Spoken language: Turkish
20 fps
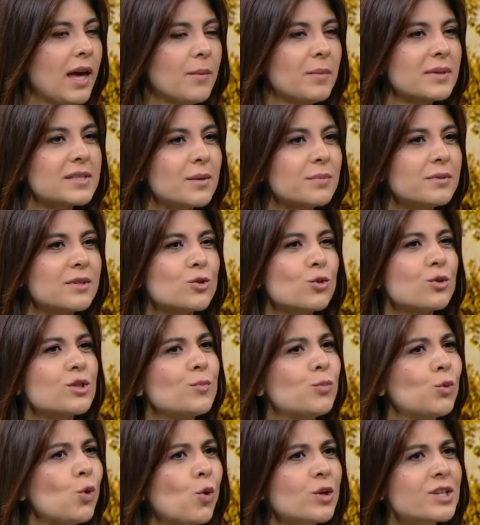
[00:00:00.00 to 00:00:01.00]
Mesela biraz
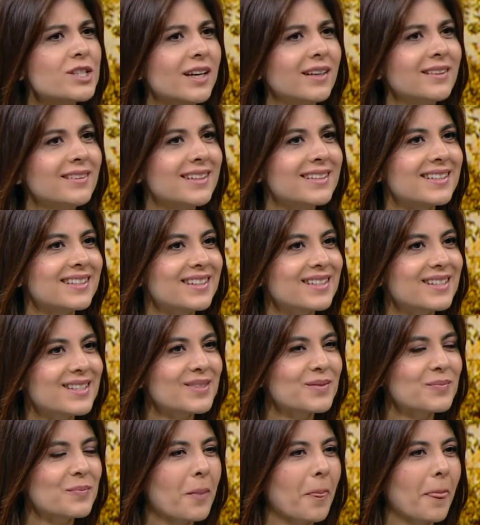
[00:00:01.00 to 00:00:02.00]
önce blockchain dediniz.
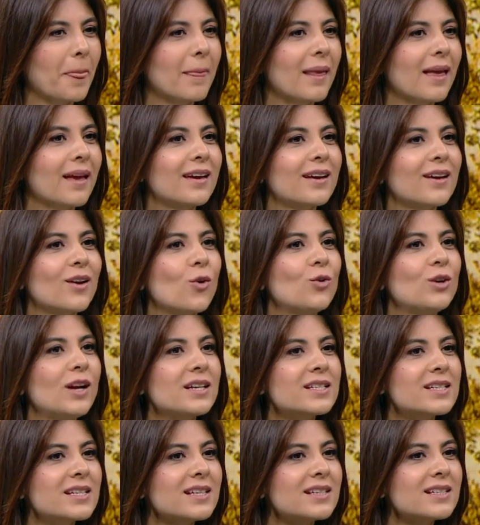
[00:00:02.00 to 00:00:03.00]
Evet. E,
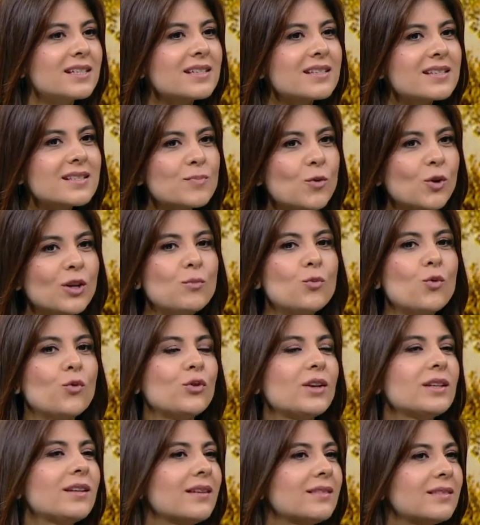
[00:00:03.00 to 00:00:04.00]
öğrencileriniz böyle
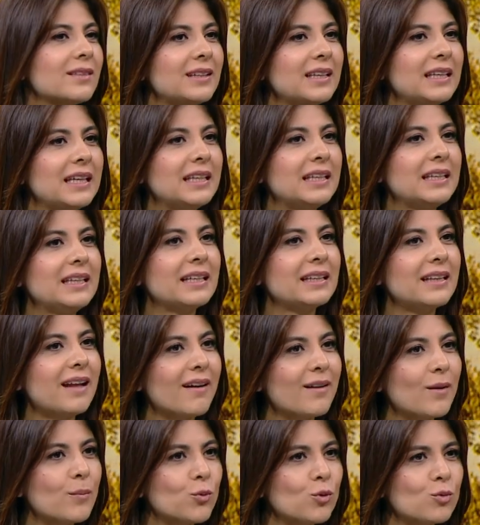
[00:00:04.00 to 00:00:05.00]
müfredatta da
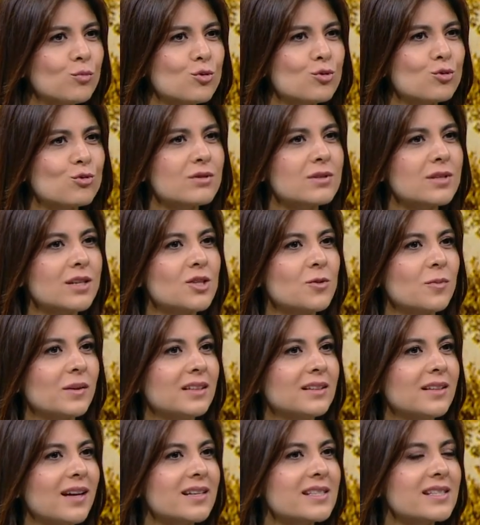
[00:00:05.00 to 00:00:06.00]
yenilikler yapıyor musunuz?
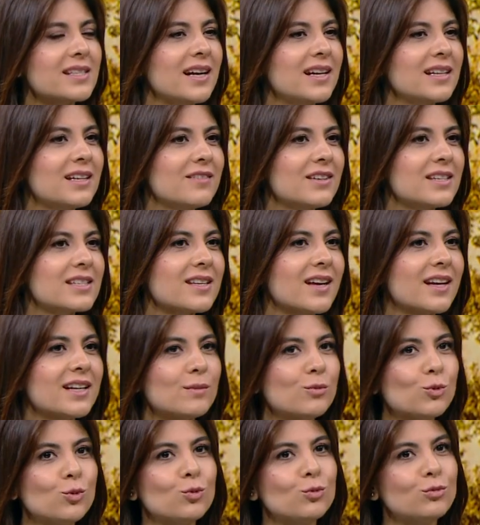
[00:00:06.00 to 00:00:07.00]
Seçmeli derslerle
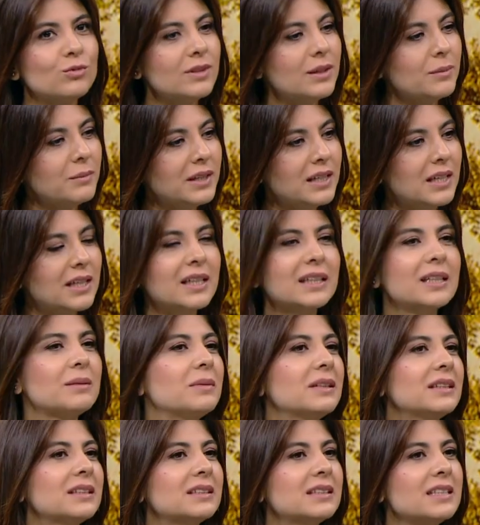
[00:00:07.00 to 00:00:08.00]
vesaire bu gündemi eh,
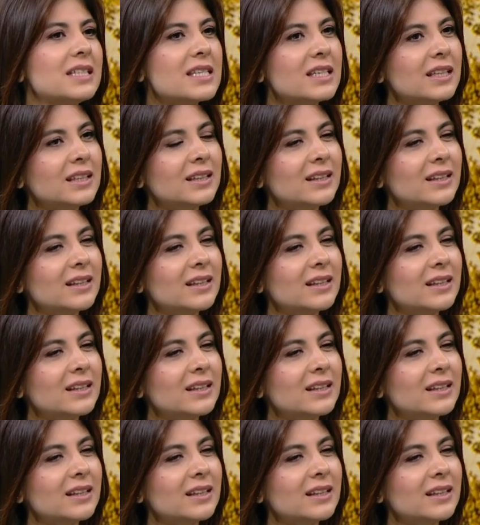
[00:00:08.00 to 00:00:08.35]
yakalamaları Tabii, için.